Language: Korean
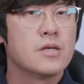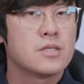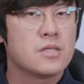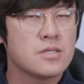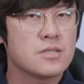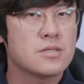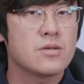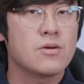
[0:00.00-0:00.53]

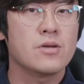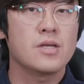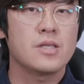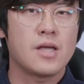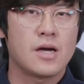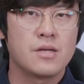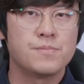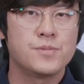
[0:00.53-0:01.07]
특성이
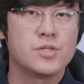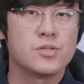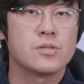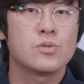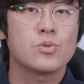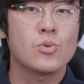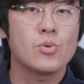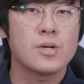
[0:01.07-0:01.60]
다를 뿐
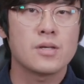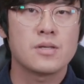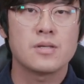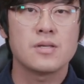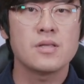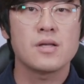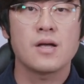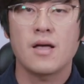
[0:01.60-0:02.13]
똑같은